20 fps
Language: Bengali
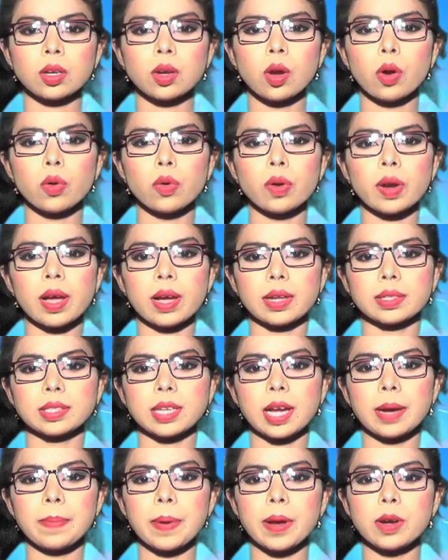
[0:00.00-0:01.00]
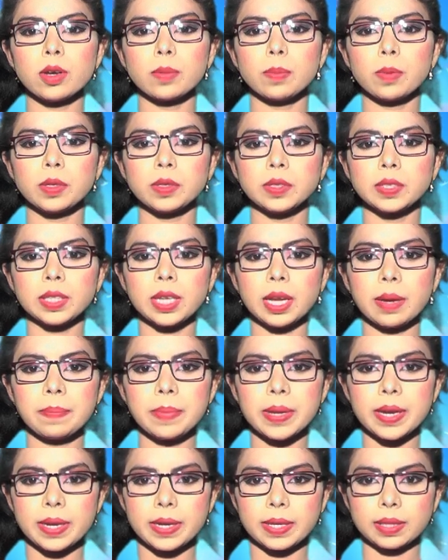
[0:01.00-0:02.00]
করোনা ছাপানো পত্রিকা
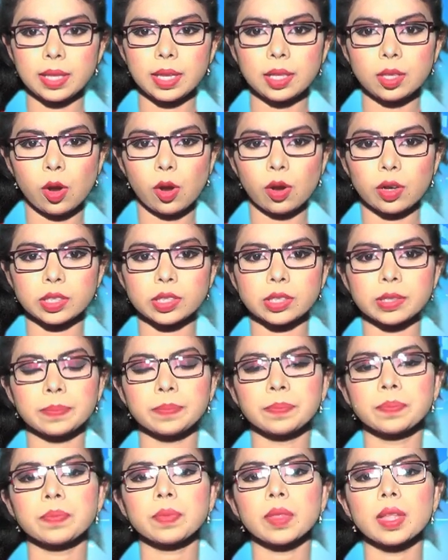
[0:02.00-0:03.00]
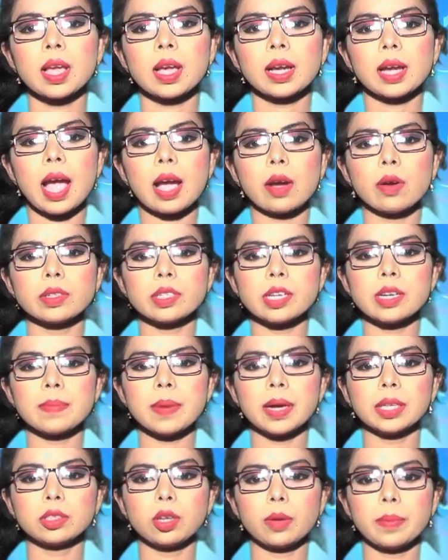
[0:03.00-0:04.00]
বিক্রিতে ধস কাগজের
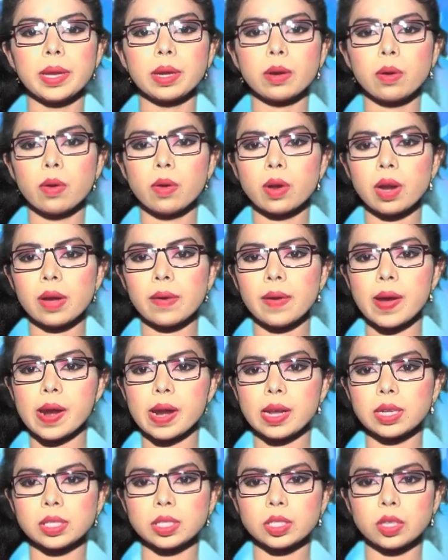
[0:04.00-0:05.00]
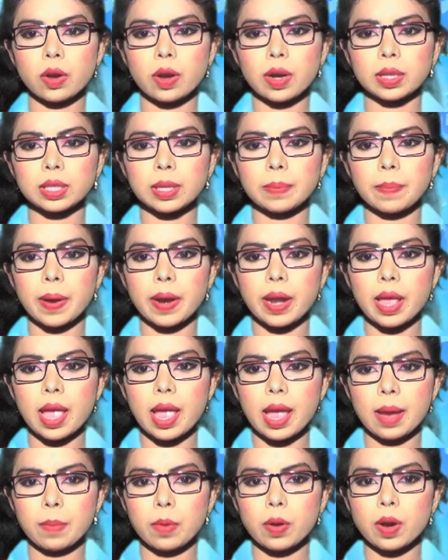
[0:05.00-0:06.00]
মাধ্যমে করোনা ভাইরাস ছড়াতে পারে
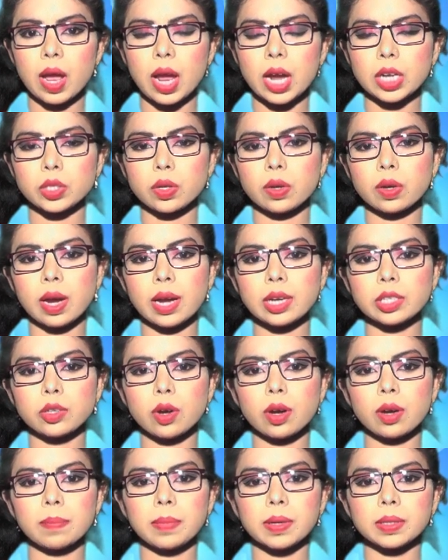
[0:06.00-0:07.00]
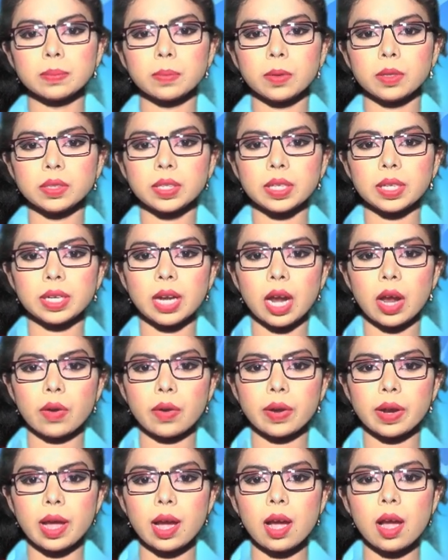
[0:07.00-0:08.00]
এমন আশঙ্কায় সংবাদপত্রের
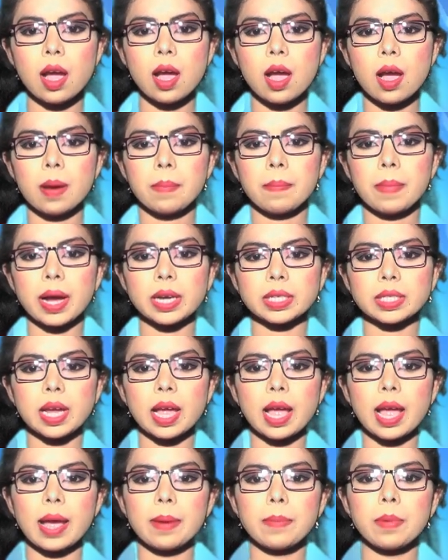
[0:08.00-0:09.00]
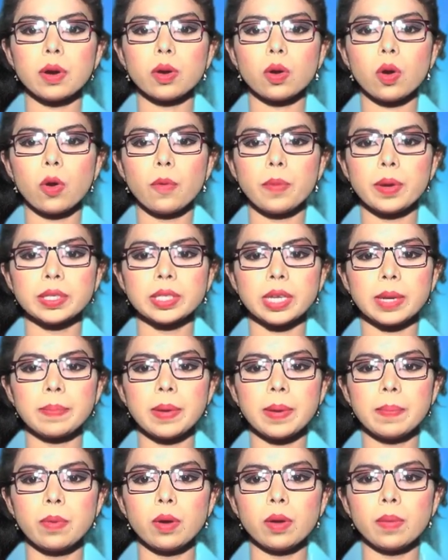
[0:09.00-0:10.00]
গ্রাহকরা বাসা এবং অফিসে
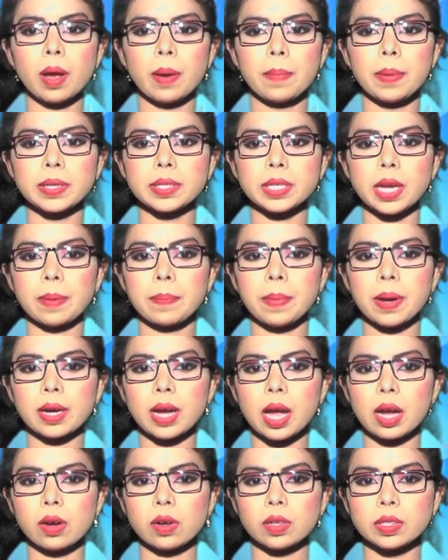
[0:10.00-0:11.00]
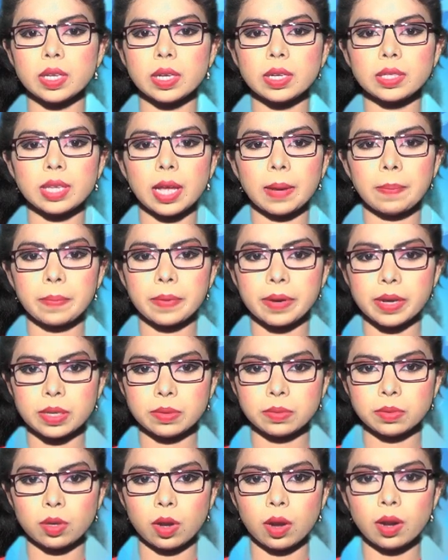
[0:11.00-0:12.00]
বিপুলভাবে ছাপা কাগজের
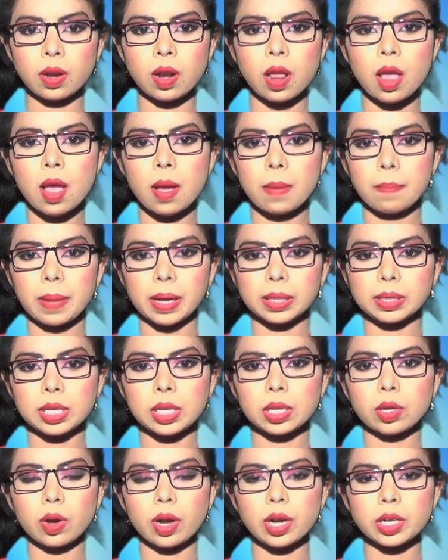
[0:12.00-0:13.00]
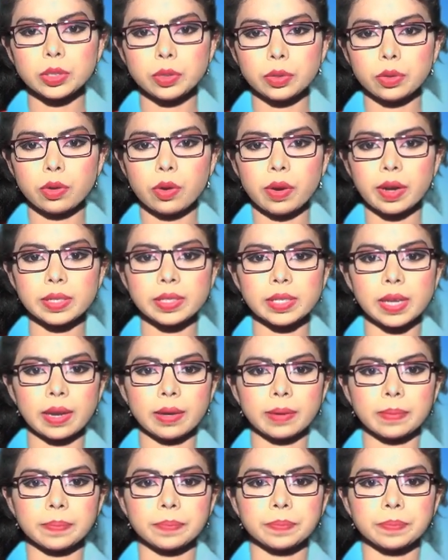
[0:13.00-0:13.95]
সাবস্ক্রিপশন বাতিল করা শুরু করেছেন